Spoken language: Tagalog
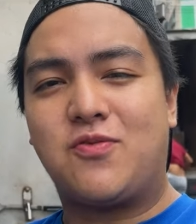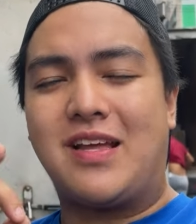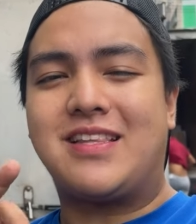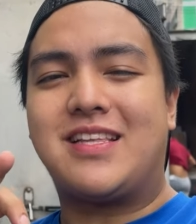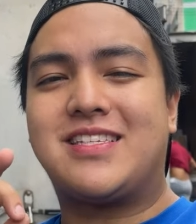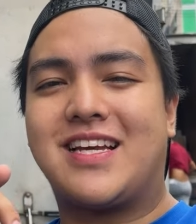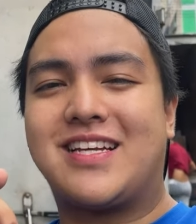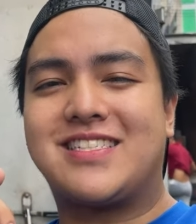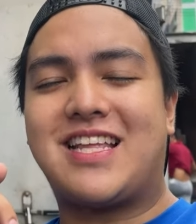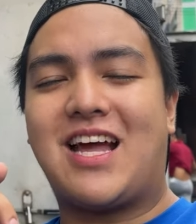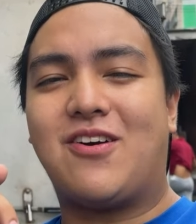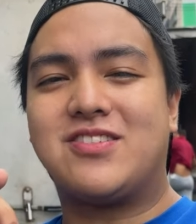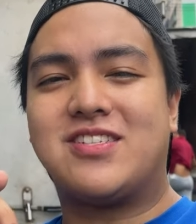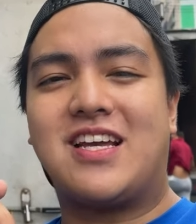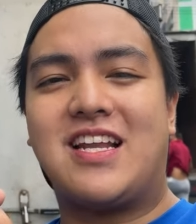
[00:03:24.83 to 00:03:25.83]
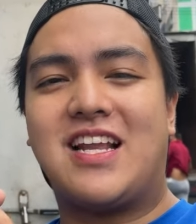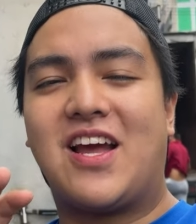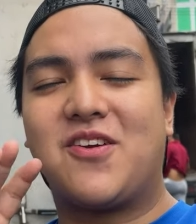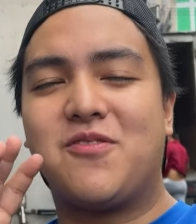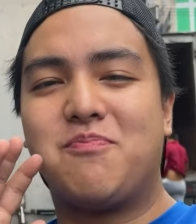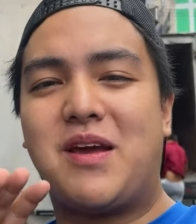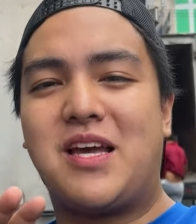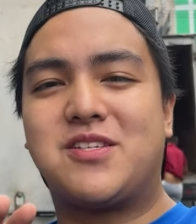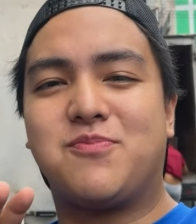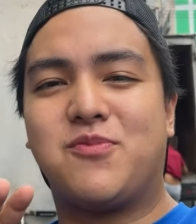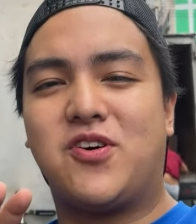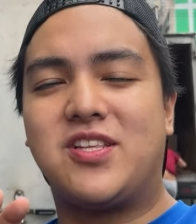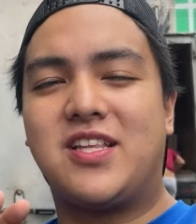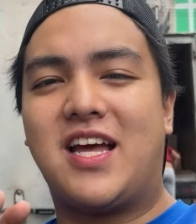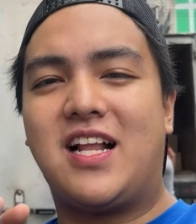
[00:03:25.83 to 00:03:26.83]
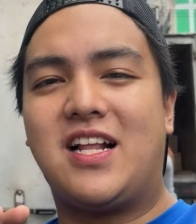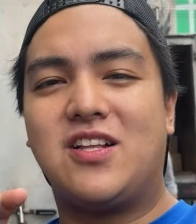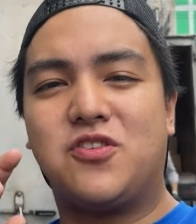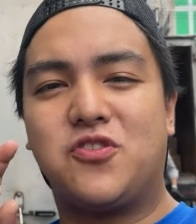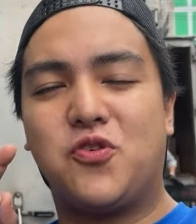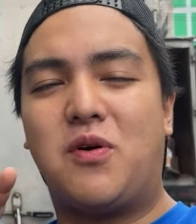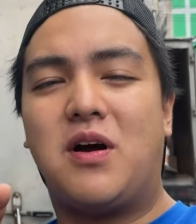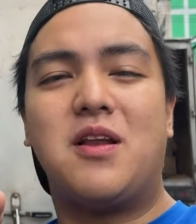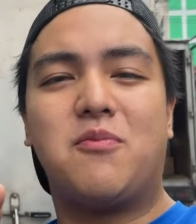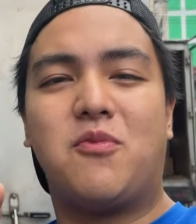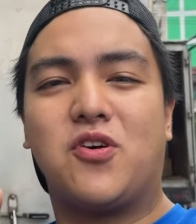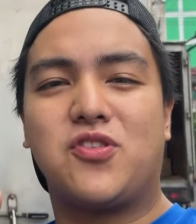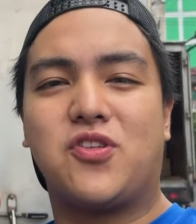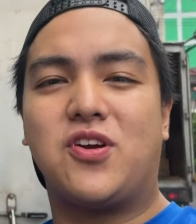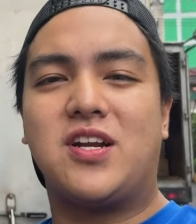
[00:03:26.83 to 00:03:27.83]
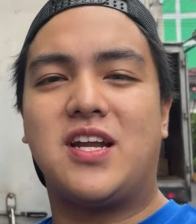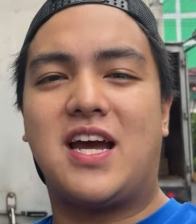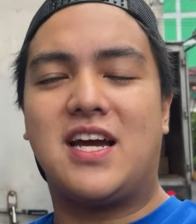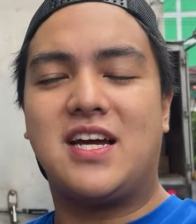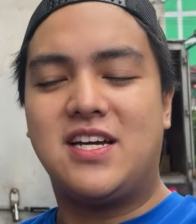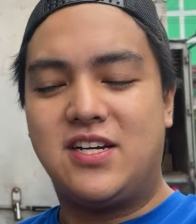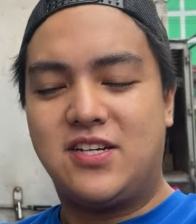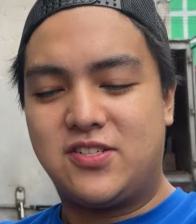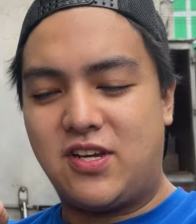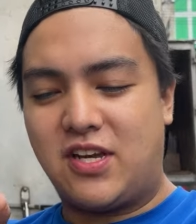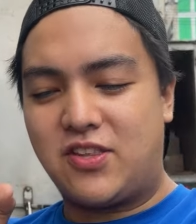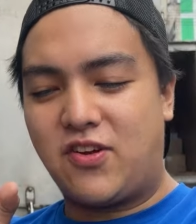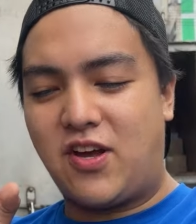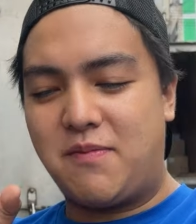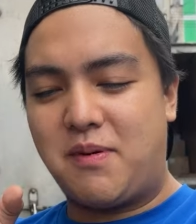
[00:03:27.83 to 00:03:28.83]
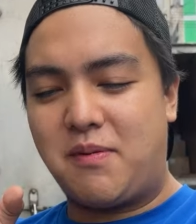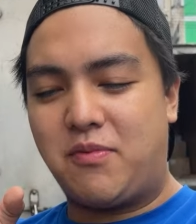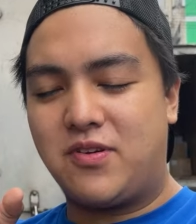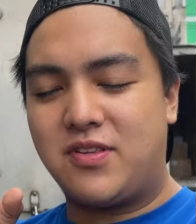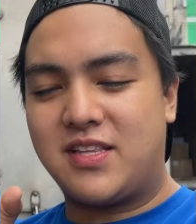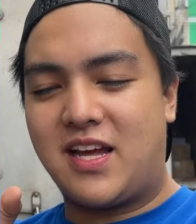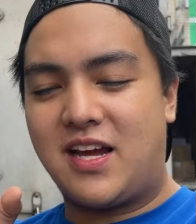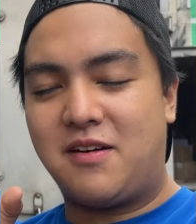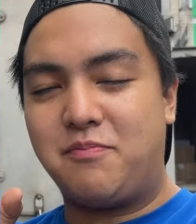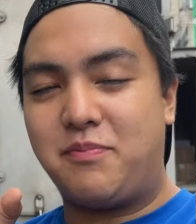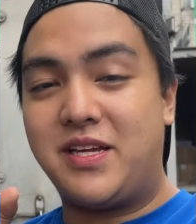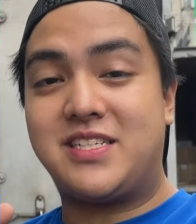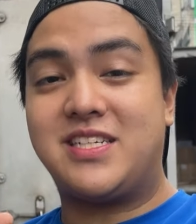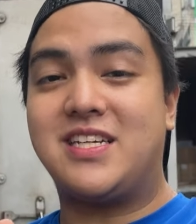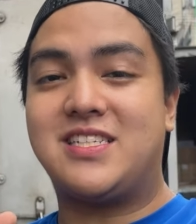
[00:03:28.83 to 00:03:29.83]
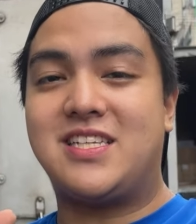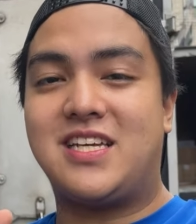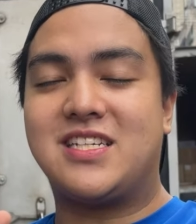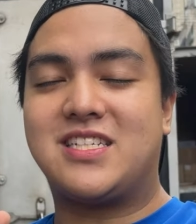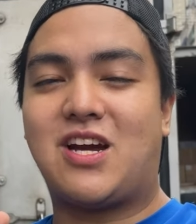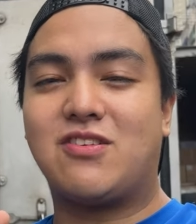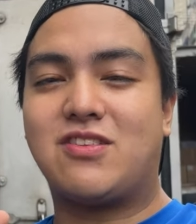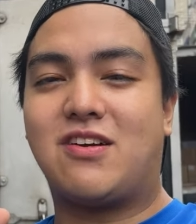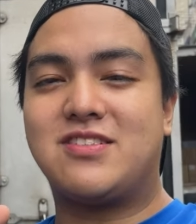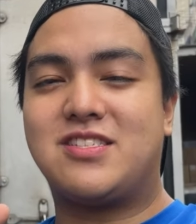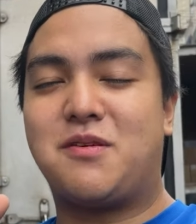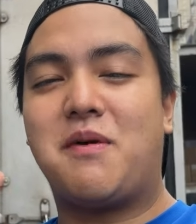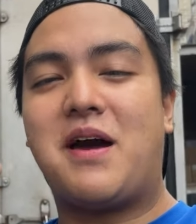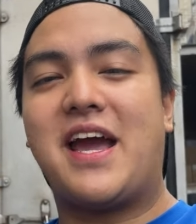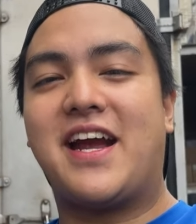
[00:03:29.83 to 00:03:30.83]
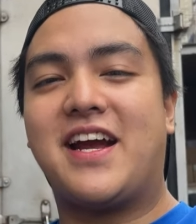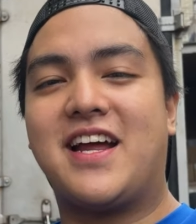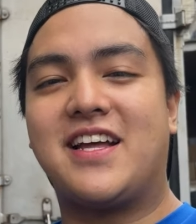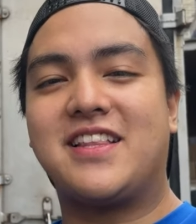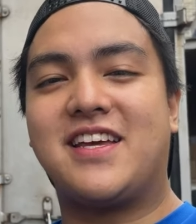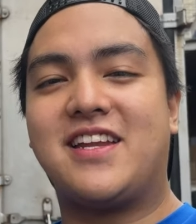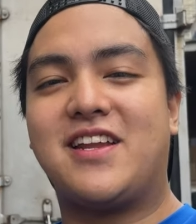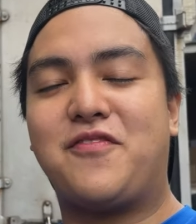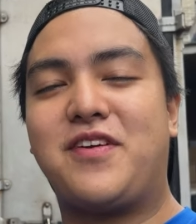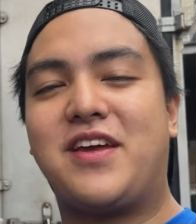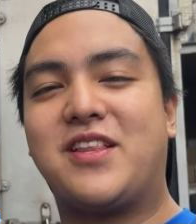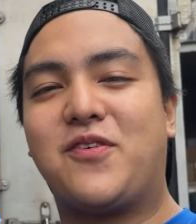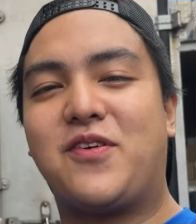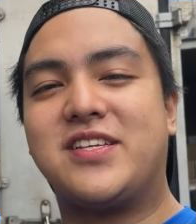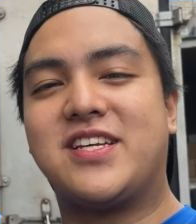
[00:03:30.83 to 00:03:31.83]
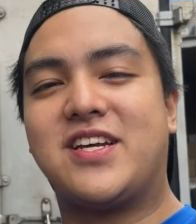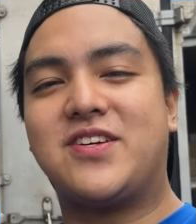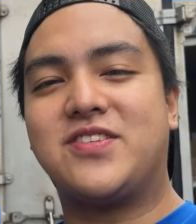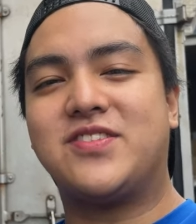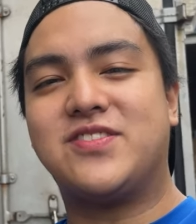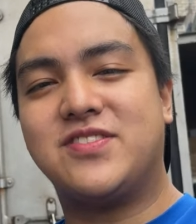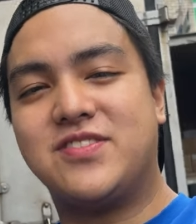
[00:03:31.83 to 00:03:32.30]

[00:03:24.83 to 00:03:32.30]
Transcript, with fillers: 26,000 lang yung base model. Dual motor na. So ito ay papuntang BGC. Shoutout sa buyer natin. Avita away sa'yo.